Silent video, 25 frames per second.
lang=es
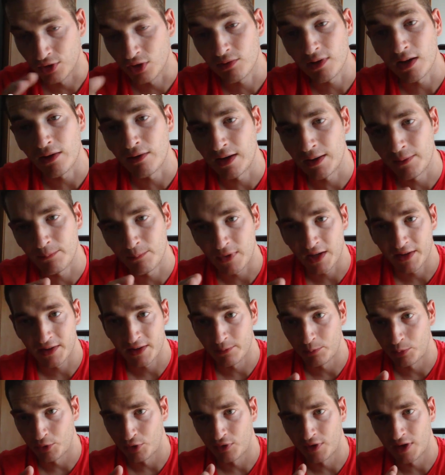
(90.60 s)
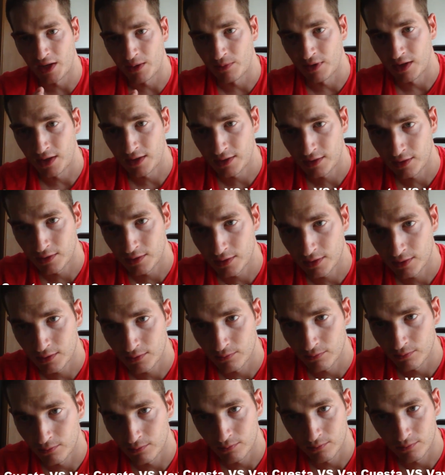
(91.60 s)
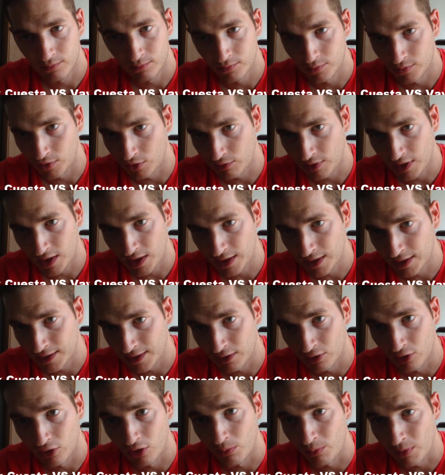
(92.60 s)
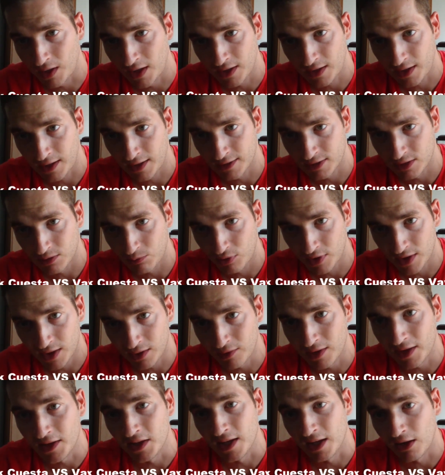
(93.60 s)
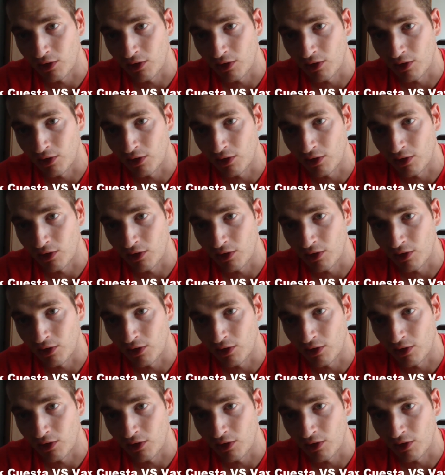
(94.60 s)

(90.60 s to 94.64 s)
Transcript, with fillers: No voy a hablar más del programa. No voy a lo mal que se puede hablar,